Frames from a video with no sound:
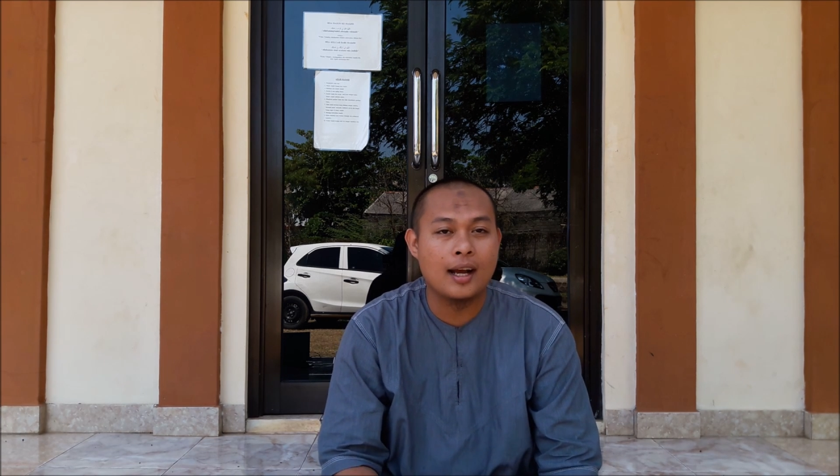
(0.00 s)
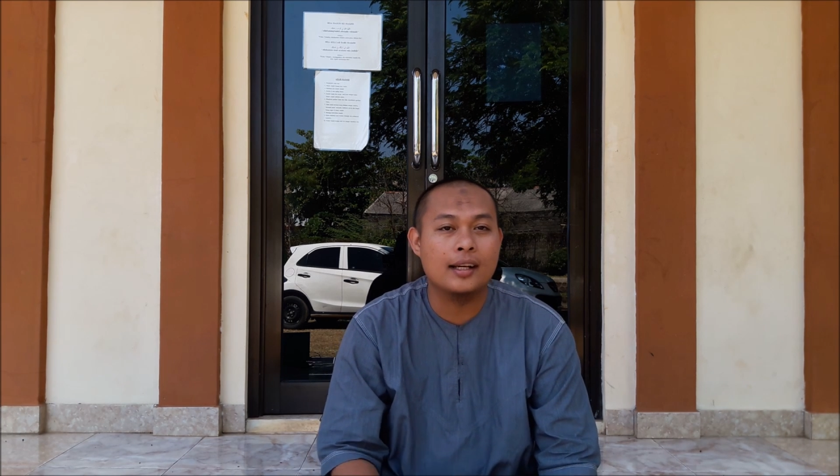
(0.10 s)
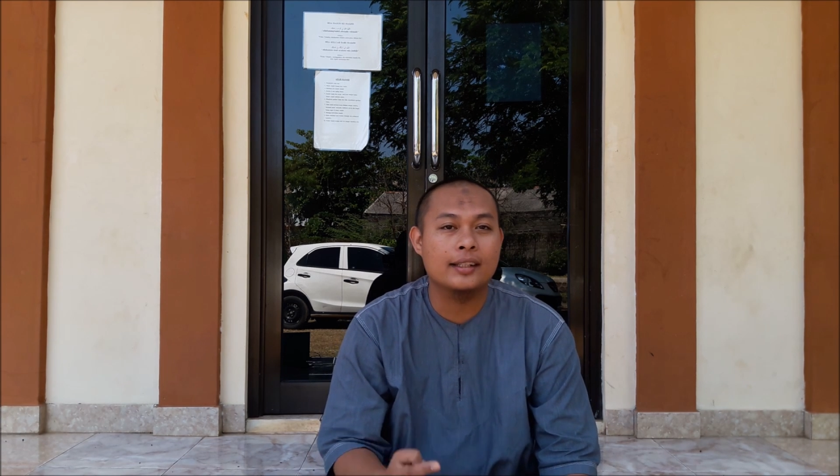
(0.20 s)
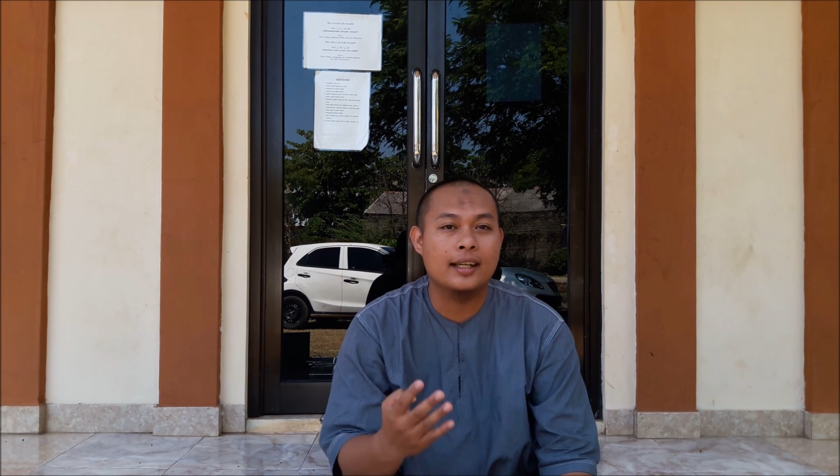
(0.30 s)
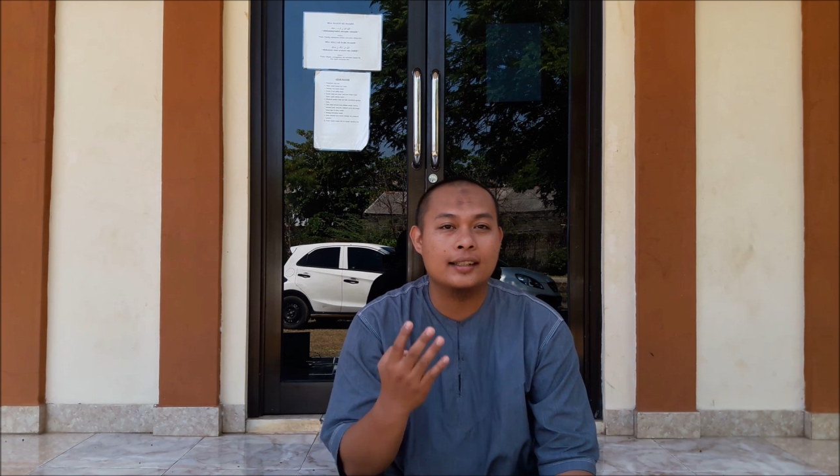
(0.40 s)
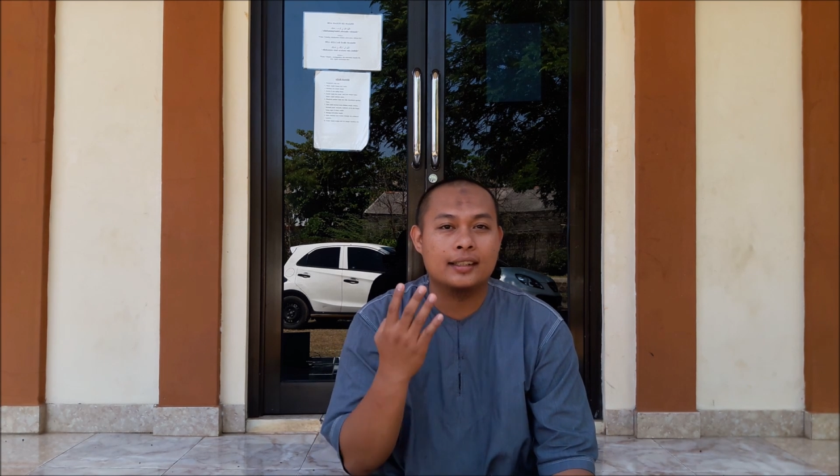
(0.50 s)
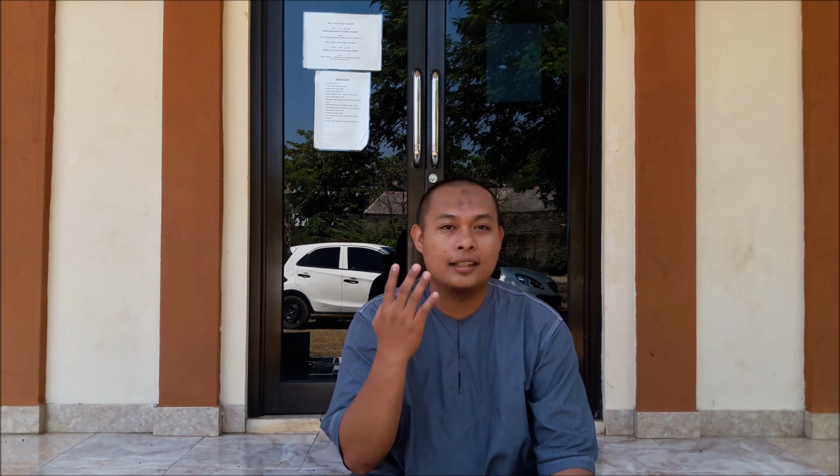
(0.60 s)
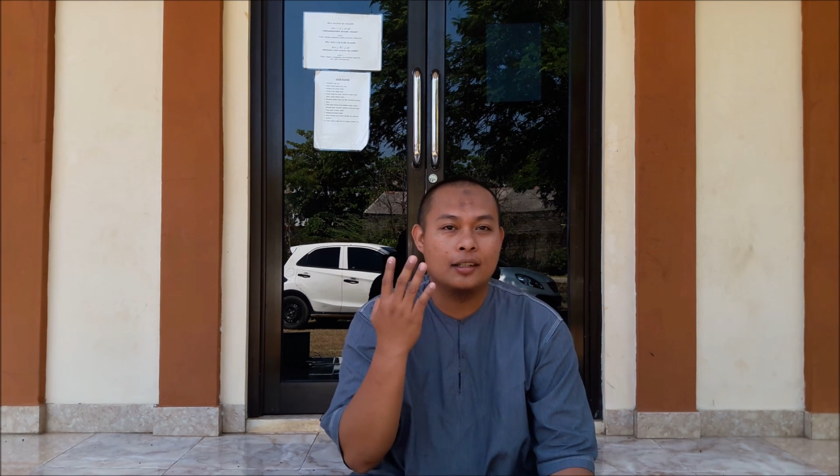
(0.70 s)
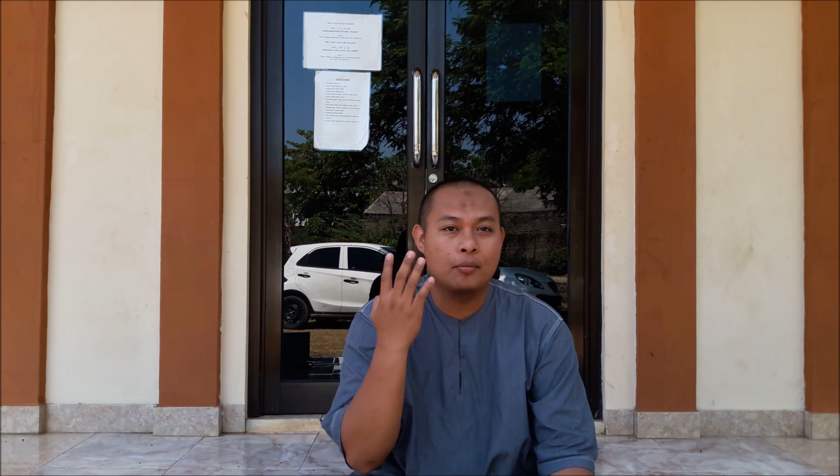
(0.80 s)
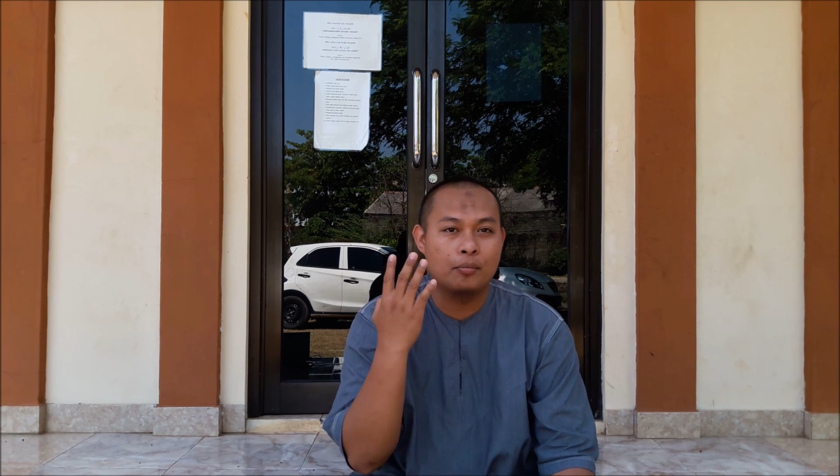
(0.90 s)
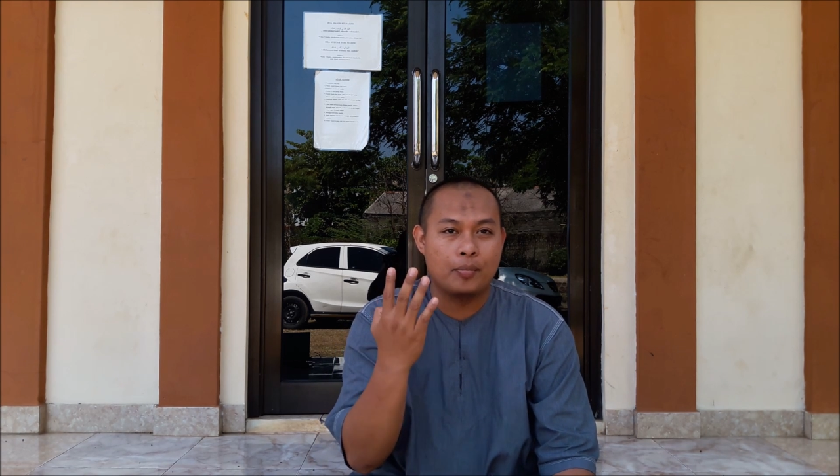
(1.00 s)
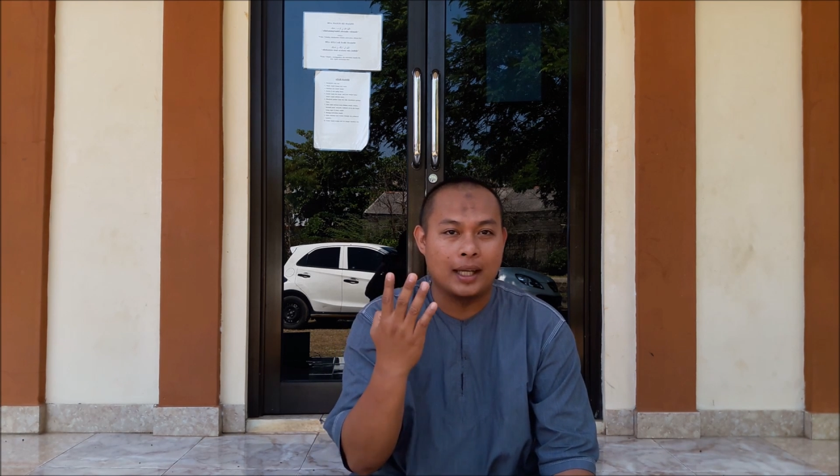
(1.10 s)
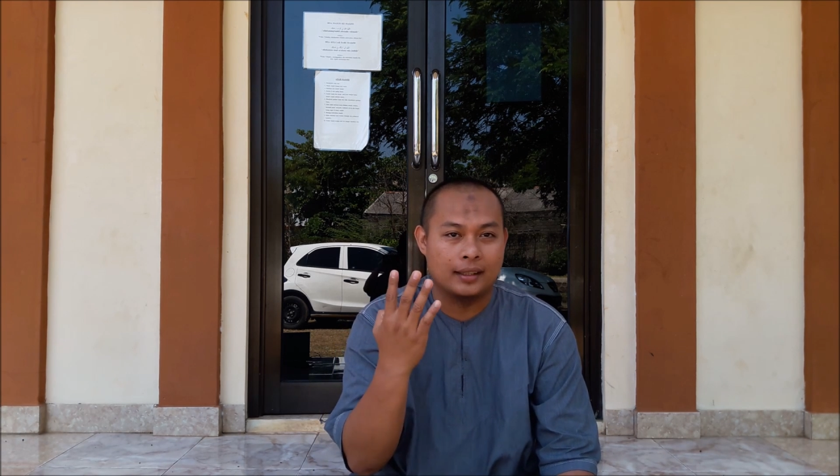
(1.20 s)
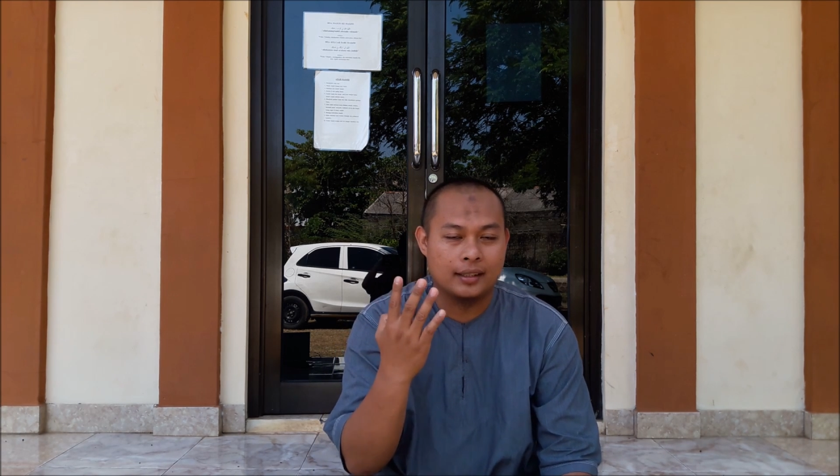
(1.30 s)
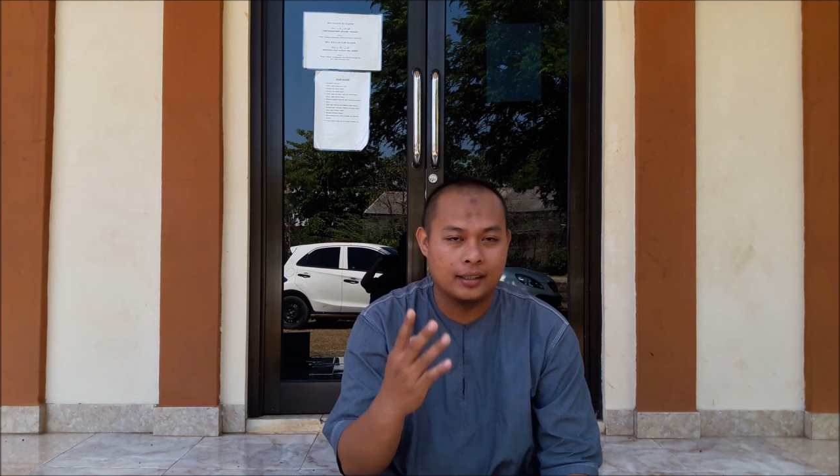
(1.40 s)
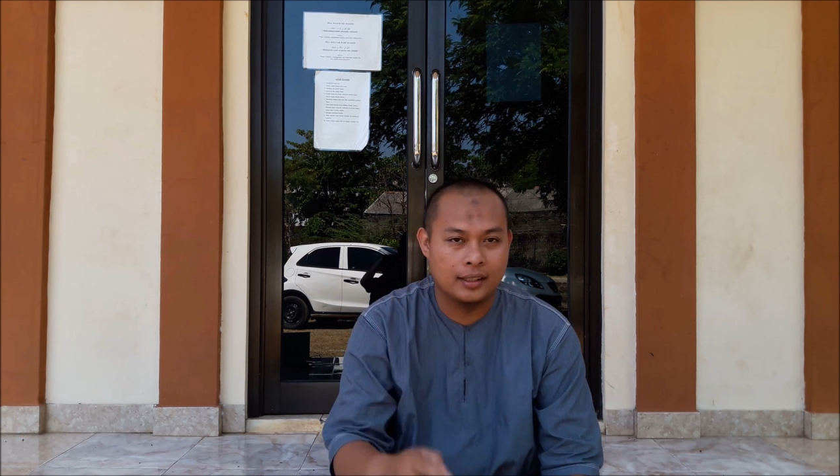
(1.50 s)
ayat keempat